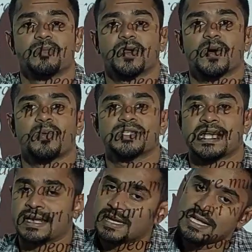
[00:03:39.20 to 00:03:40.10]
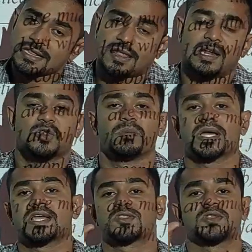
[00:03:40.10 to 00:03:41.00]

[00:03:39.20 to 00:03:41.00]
সম্পর্ক বোঝায় তাহলে তোমাকে